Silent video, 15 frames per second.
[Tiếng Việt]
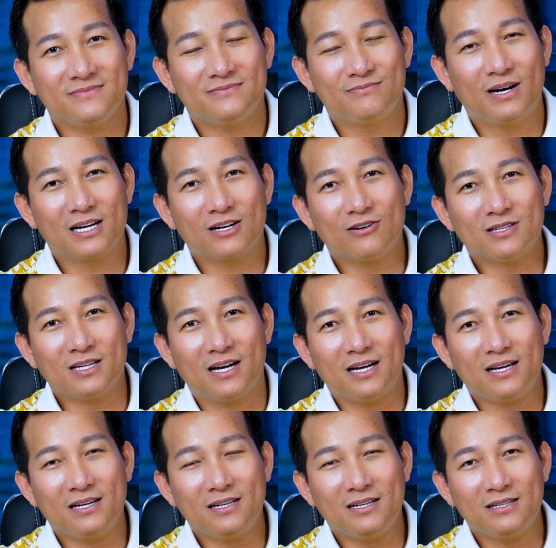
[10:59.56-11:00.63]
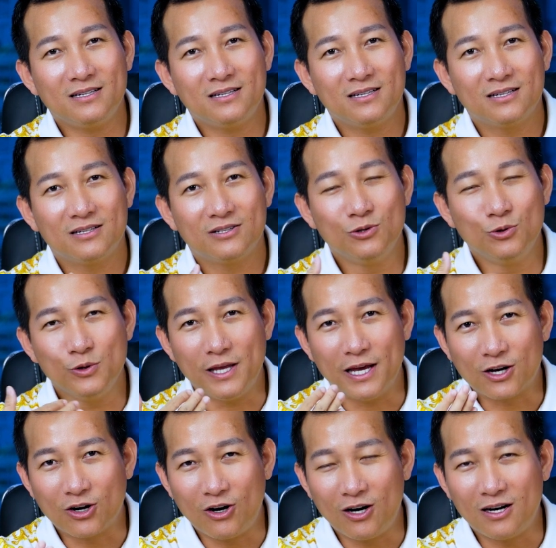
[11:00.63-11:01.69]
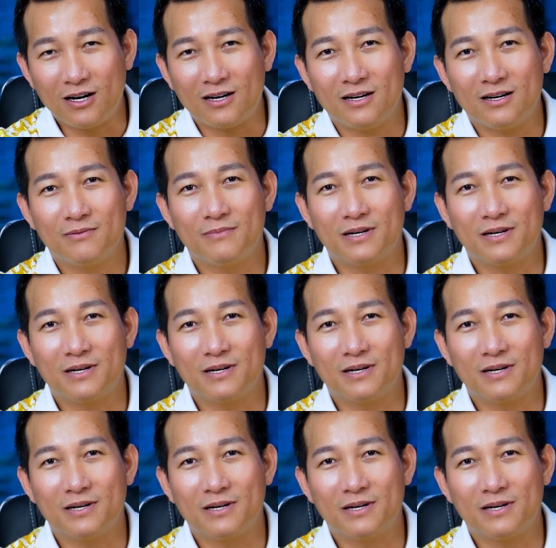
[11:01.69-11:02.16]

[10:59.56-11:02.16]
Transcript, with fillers: mình có thể nuôi dạy con